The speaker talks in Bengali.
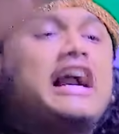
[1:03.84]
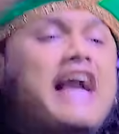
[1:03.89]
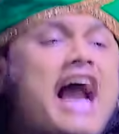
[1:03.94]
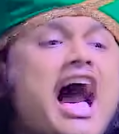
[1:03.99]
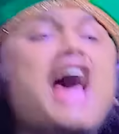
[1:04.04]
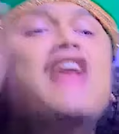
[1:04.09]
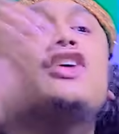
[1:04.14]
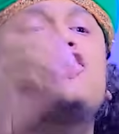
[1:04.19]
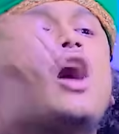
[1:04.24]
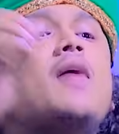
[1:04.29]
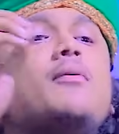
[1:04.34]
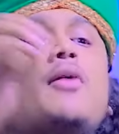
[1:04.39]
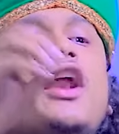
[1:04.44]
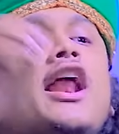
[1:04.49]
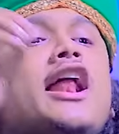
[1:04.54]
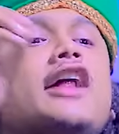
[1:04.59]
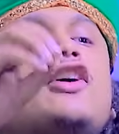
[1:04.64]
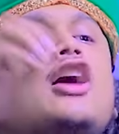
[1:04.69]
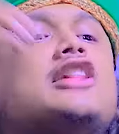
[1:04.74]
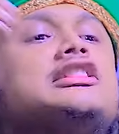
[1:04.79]
কার
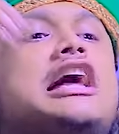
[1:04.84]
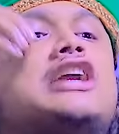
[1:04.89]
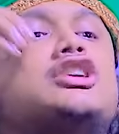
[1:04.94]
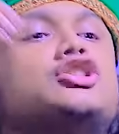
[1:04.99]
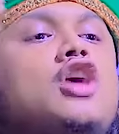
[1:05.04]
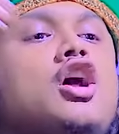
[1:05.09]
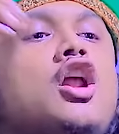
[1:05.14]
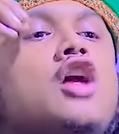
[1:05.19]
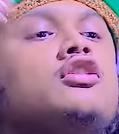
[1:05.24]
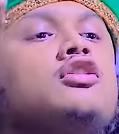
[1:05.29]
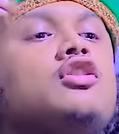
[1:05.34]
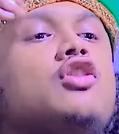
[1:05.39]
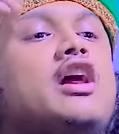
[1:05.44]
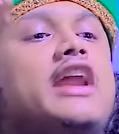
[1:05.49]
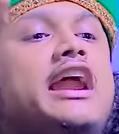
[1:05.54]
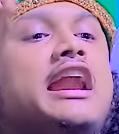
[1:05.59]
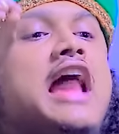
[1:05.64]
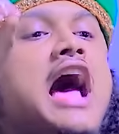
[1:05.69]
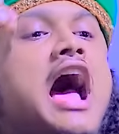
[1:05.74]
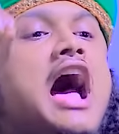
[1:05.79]
কবরের কথা স্মরণ
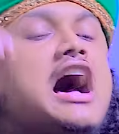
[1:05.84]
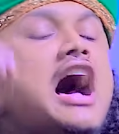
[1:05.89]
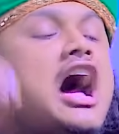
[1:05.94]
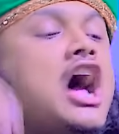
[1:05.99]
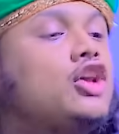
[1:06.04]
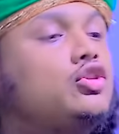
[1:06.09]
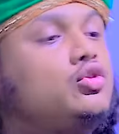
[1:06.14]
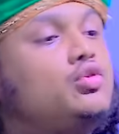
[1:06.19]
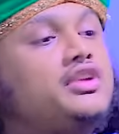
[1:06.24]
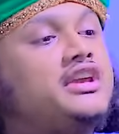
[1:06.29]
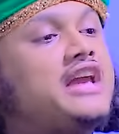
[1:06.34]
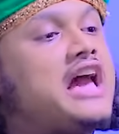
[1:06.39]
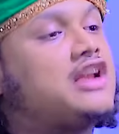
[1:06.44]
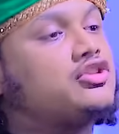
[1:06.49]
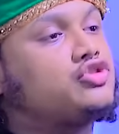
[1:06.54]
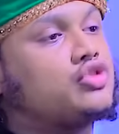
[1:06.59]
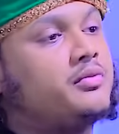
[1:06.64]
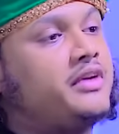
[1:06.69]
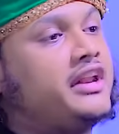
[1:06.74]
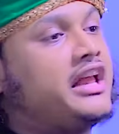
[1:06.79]
করে না দুনিয়ার
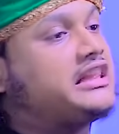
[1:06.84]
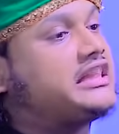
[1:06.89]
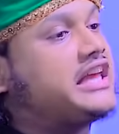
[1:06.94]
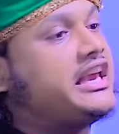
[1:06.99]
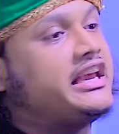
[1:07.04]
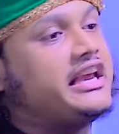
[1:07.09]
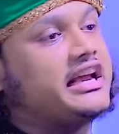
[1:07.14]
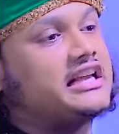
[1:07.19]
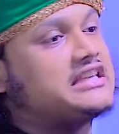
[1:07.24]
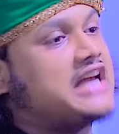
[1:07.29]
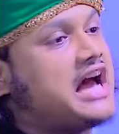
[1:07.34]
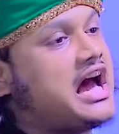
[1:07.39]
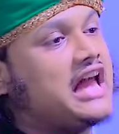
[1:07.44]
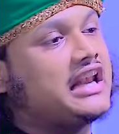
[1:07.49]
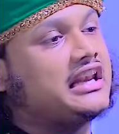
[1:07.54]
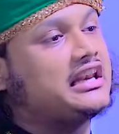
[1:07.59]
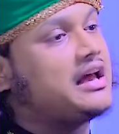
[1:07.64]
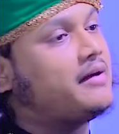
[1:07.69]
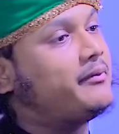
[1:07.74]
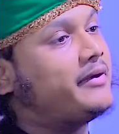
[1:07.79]
জমিনে তাইকা
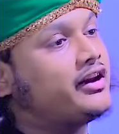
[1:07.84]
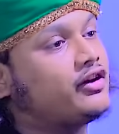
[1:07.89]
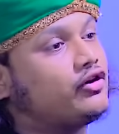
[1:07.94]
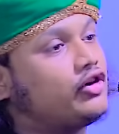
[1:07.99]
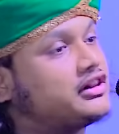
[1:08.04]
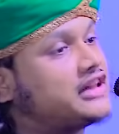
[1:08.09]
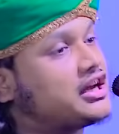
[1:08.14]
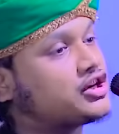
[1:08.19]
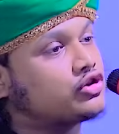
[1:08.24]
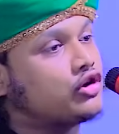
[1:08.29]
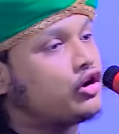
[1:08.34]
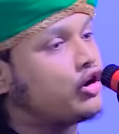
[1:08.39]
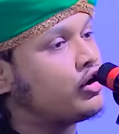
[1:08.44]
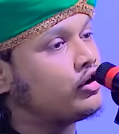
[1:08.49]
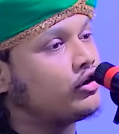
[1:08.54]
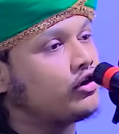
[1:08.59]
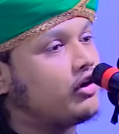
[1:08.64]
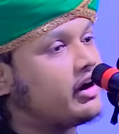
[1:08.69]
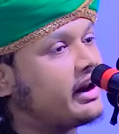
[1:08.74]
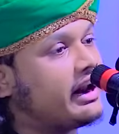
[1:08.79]
জাহান নামের কথা
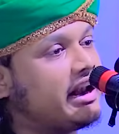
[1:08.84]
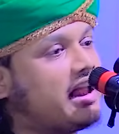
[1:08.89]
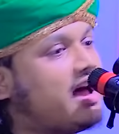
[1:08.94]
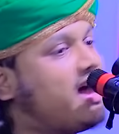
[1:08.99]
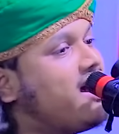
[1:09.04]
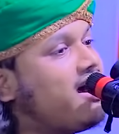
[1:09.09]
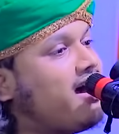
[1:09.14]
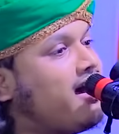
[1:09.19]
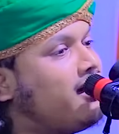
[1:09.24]
স্মরণ করে না